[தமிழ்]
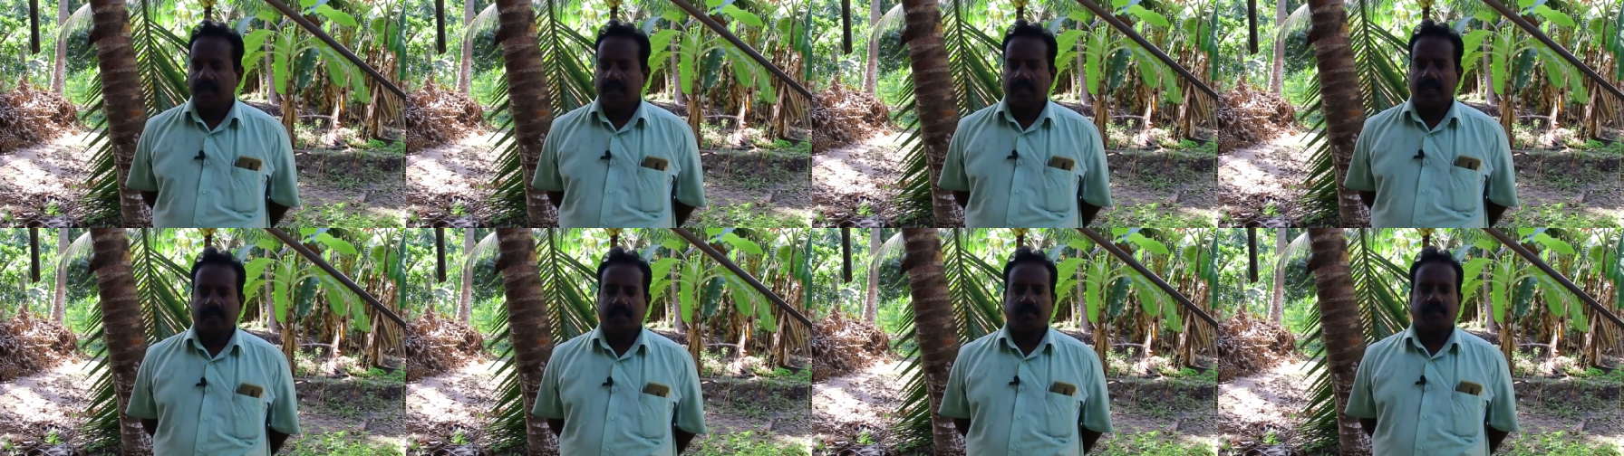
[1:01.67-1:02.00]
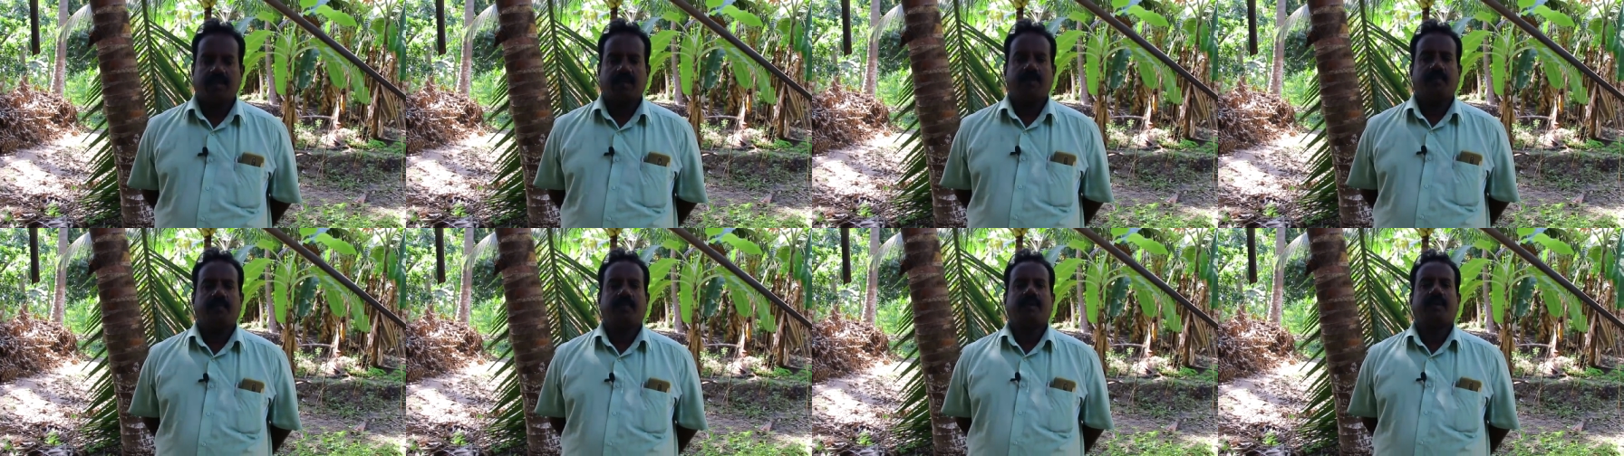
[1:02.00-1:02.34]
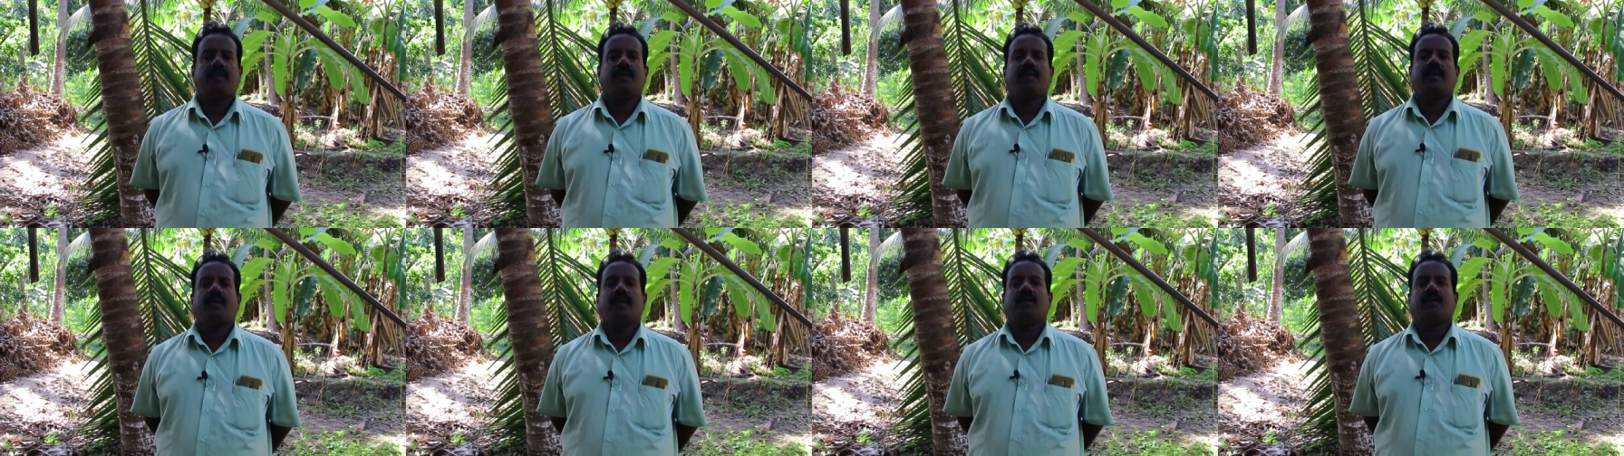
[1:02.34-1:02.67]
அந்த மாதிரி
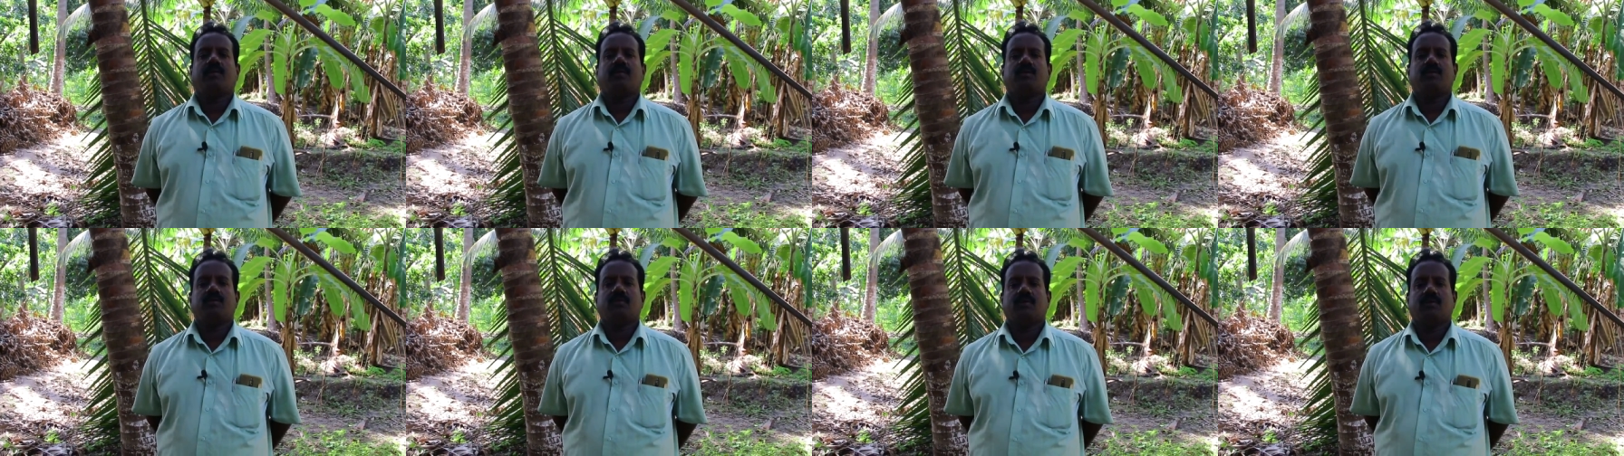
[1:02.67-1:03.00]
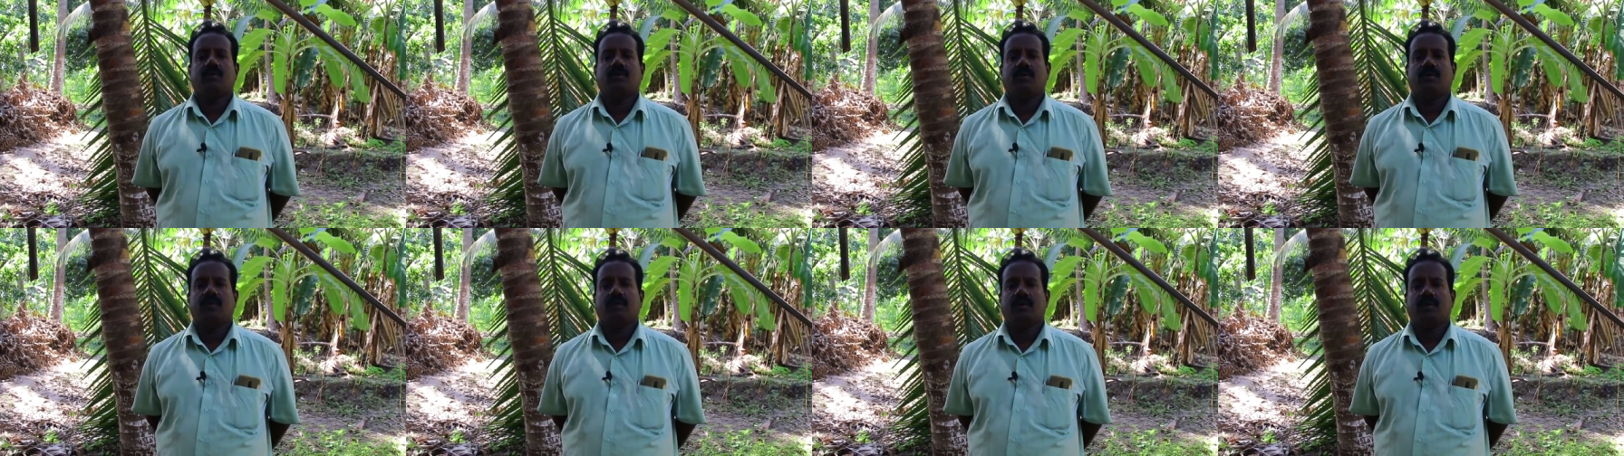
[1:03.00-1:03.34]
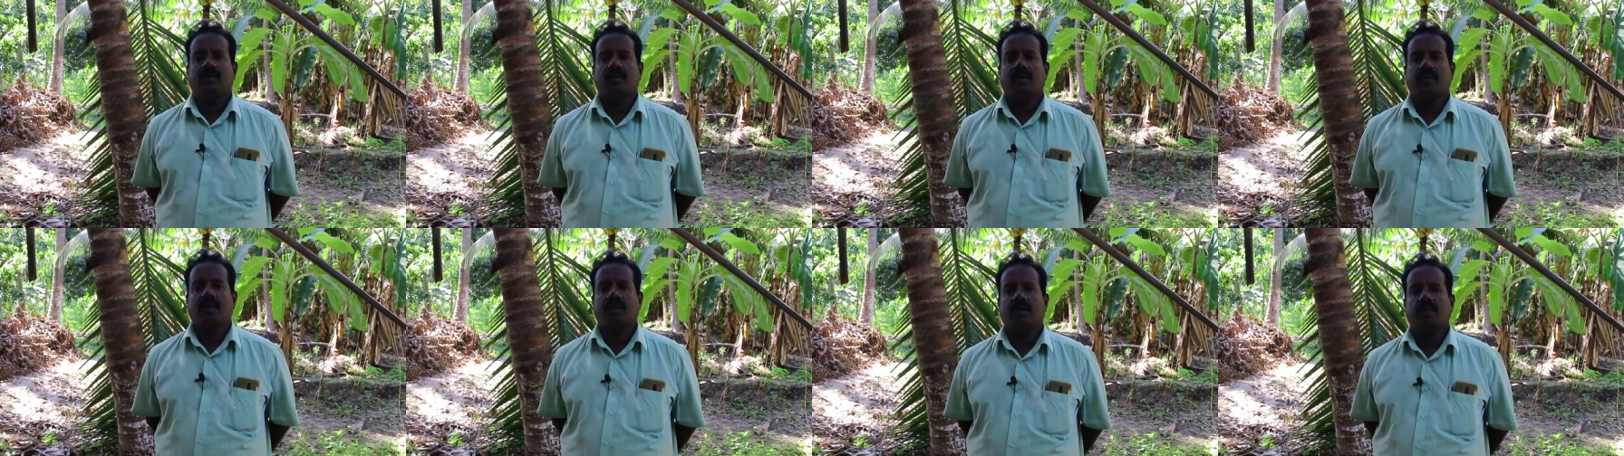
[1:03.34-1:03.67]
பயிர்களில் கொஞ்சம்
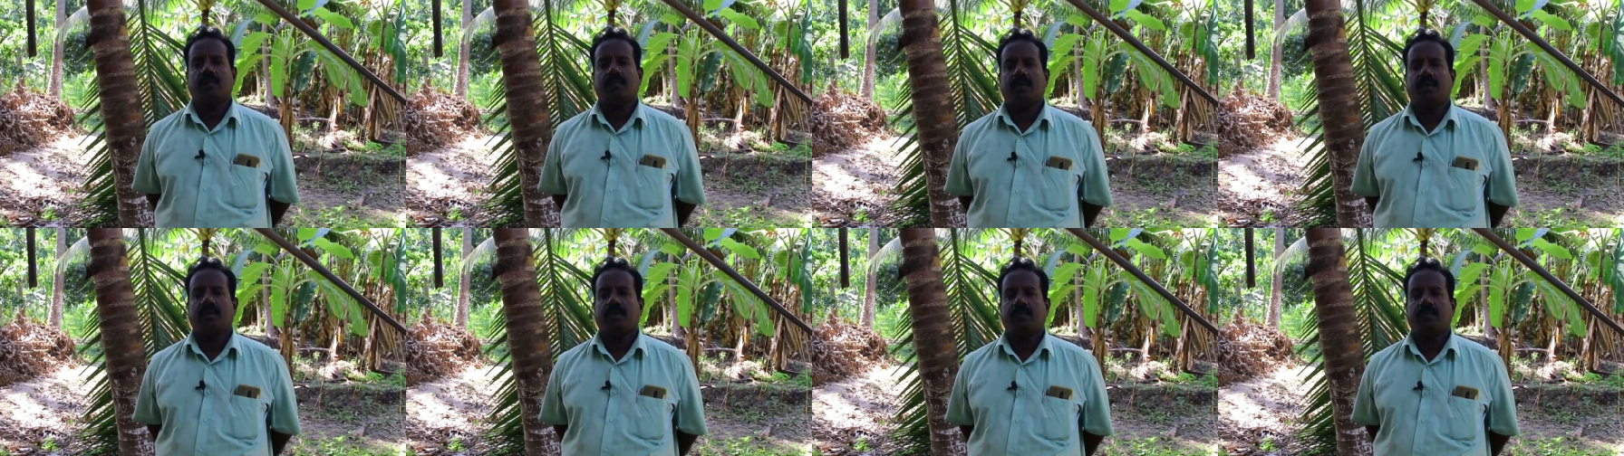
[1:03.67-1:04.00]
லாபம்